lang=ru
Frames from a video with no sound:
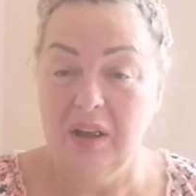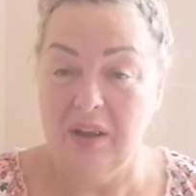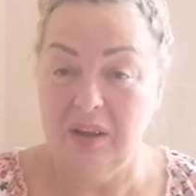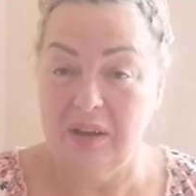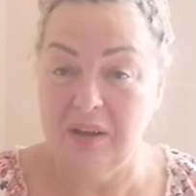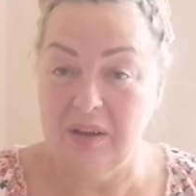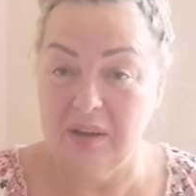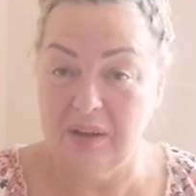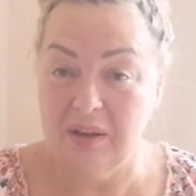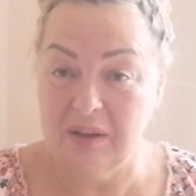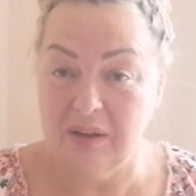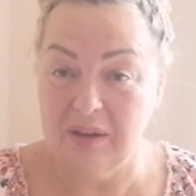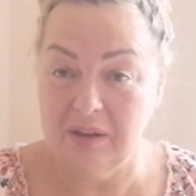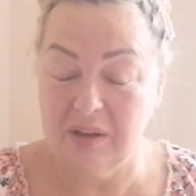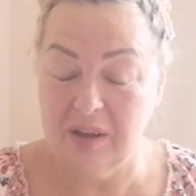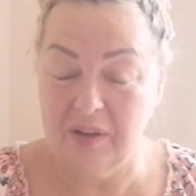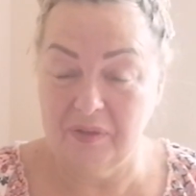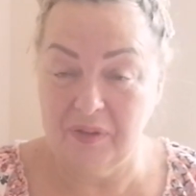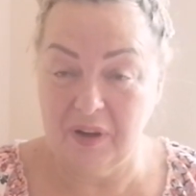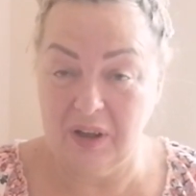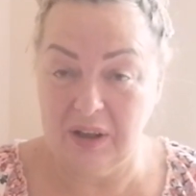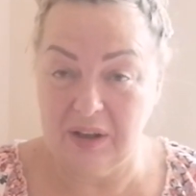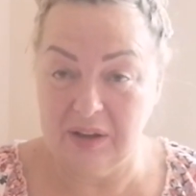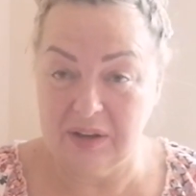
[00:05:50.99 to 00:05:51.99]
и
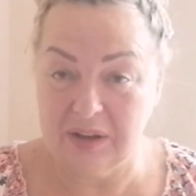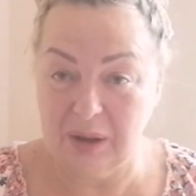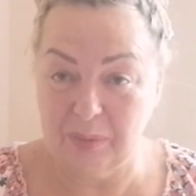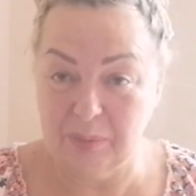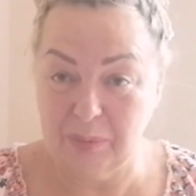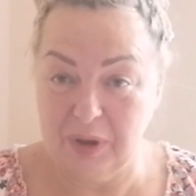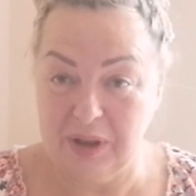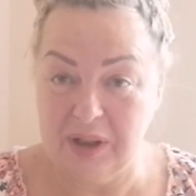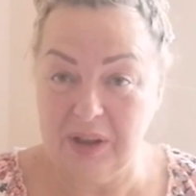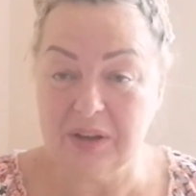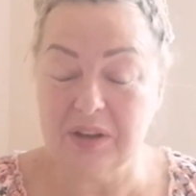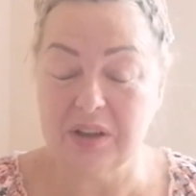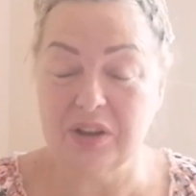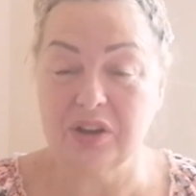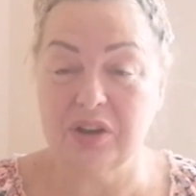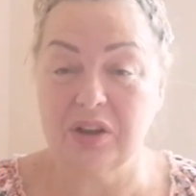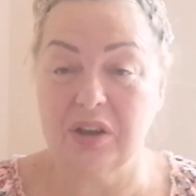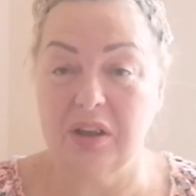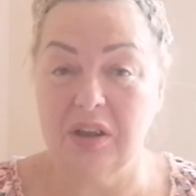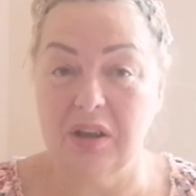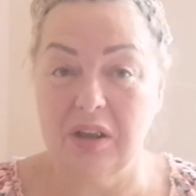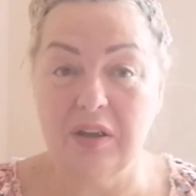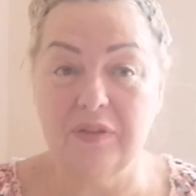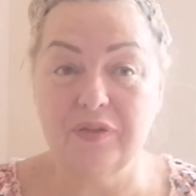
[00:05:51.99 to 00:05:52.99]
давали
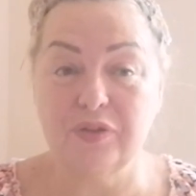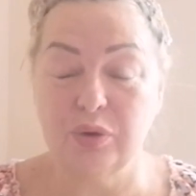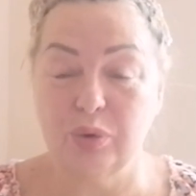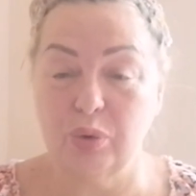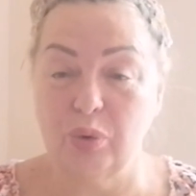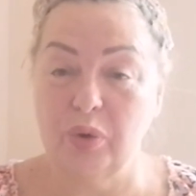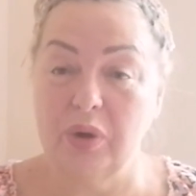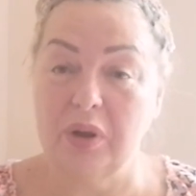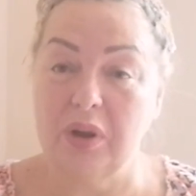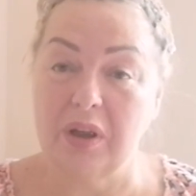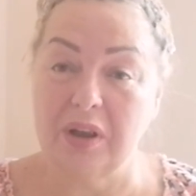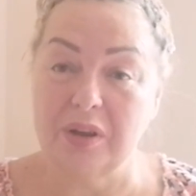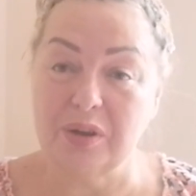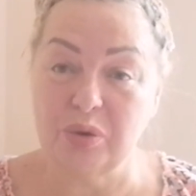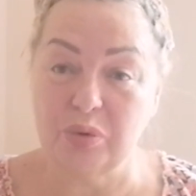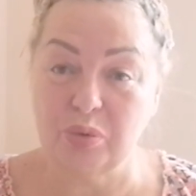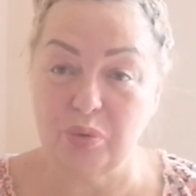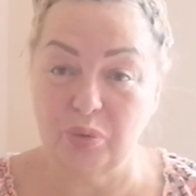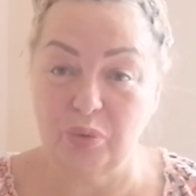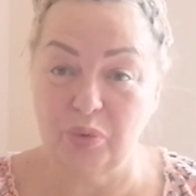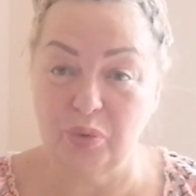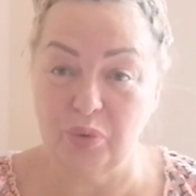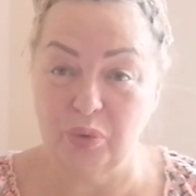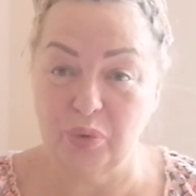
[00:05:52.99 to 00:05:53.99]
таблеточки, и все, и к
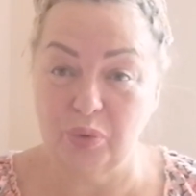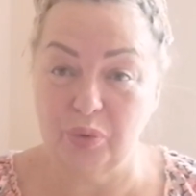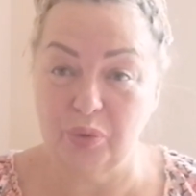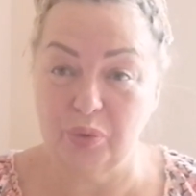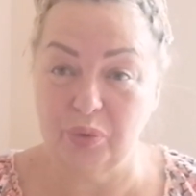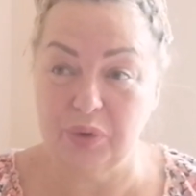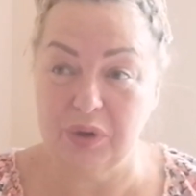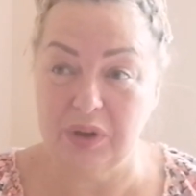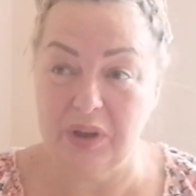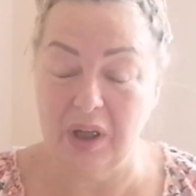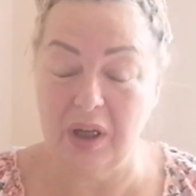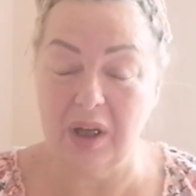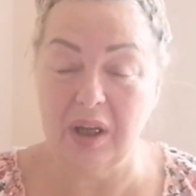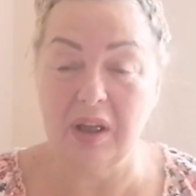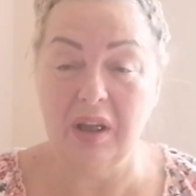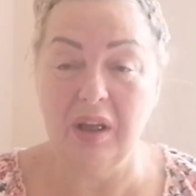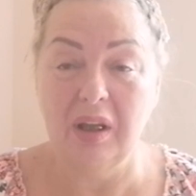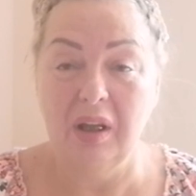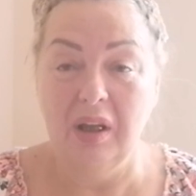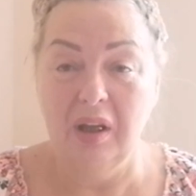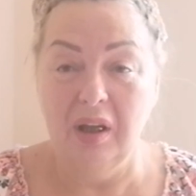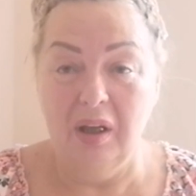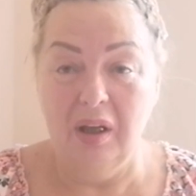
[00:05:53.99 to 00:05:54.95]
концу дня